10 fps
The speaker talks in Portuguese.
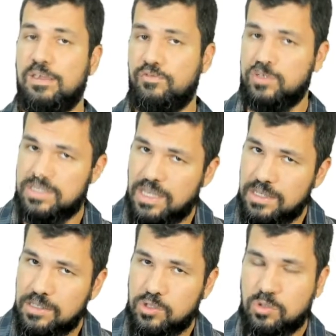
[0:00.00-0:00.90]
E
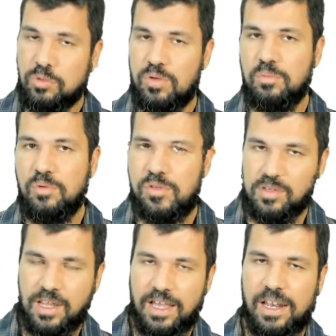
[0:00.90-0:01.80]
vocês estudam
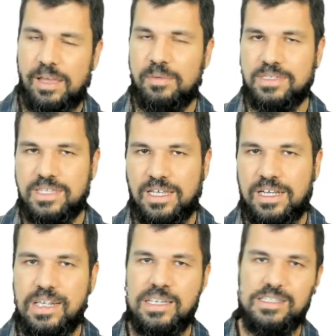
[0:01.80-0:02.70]
muito, né? Lembra as
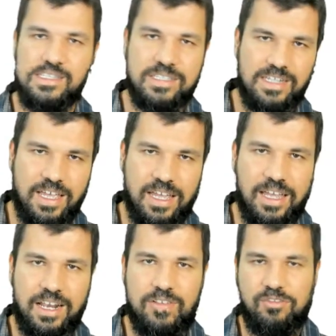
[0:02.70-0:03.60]
heranças, né,
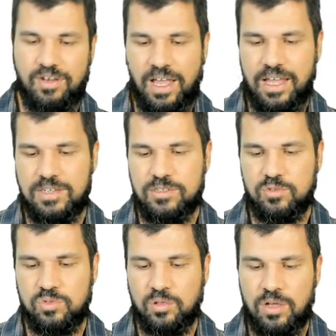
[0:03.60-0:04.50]

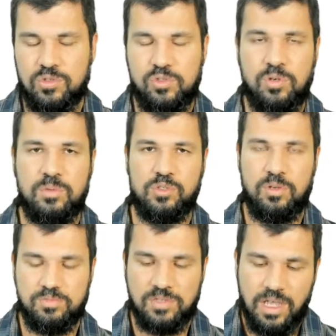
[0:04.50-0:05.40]
relacionadas aos
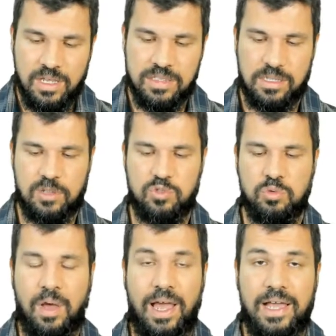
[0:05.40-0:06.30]
cromossomos
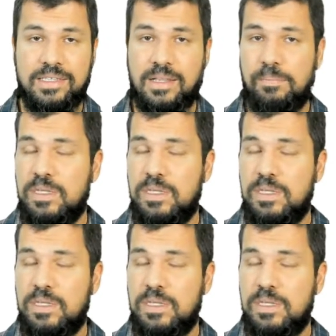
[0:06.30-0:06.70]
sexuais, né?